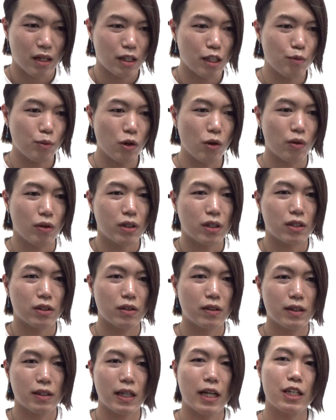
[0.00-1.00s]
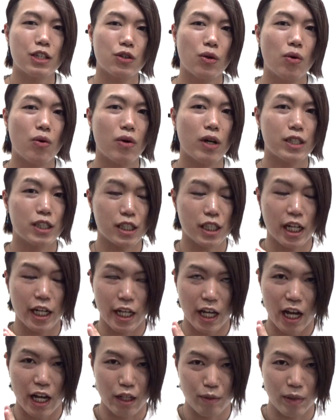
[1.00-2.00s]
でも、それは対処法がしっか
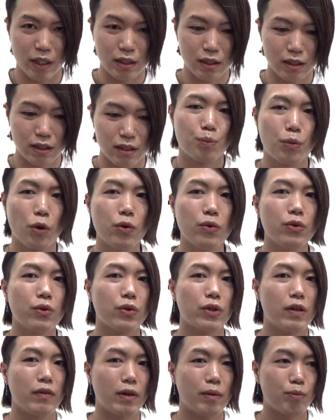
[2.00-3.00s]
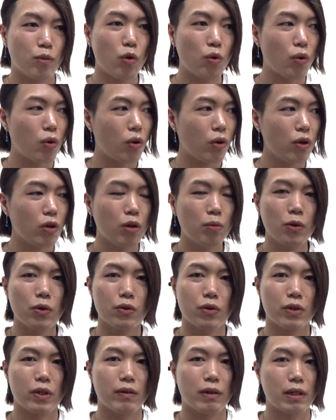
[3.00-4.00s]
りあります。ボンドでは、木工用
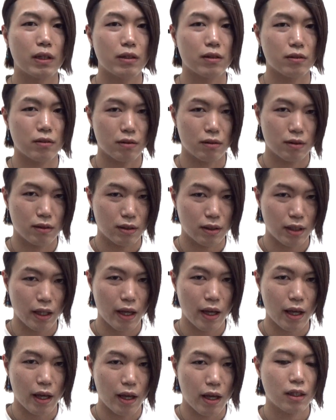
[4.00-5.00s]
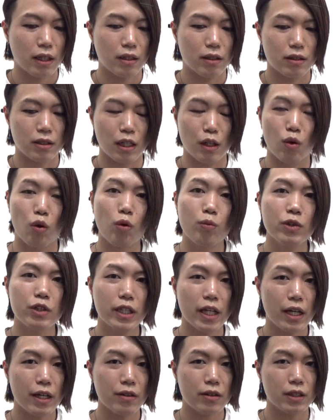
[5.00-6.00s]
ボンドではなくって、なんていうんですかね、ゴム
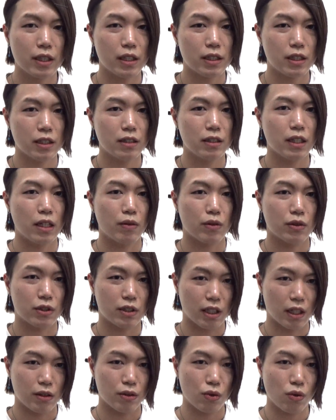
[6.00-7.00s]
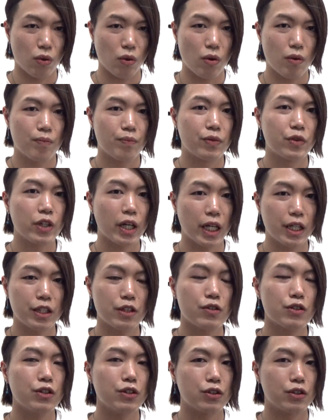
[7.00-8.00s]
系の接着剤を使うと抜けに
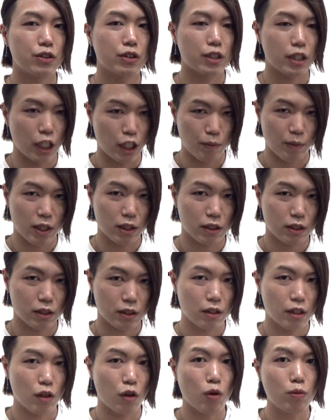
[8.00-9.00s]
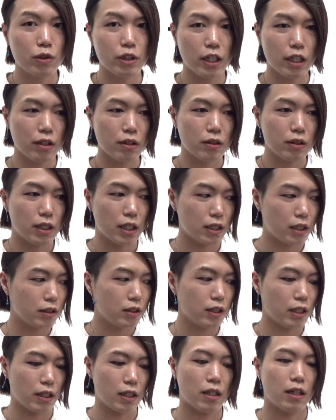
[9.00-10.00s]
くくなります。で、ゴム系の接
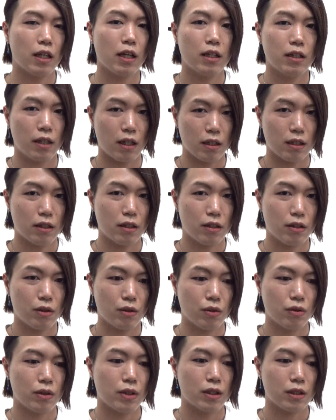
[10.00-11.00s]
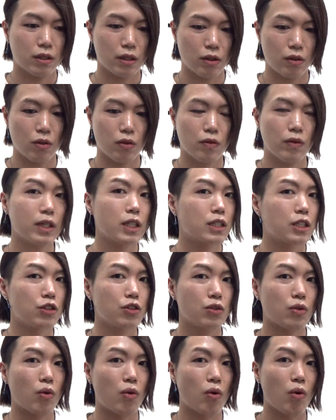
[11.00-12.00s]
着剤って何だっていうのですけど、私
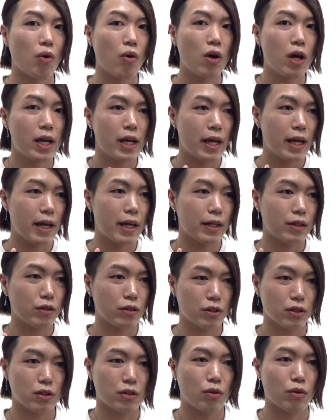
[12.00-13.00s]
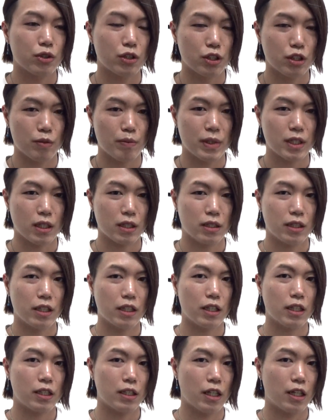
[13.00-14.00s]
ちょっとここ、えー、一つおすすめさせてい
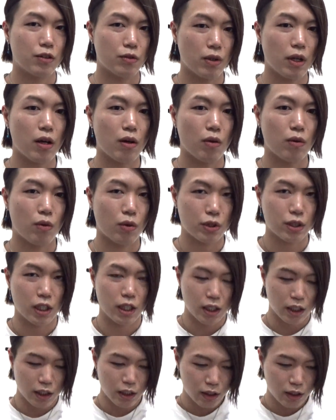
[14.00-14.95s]
ただきたいのがこちらで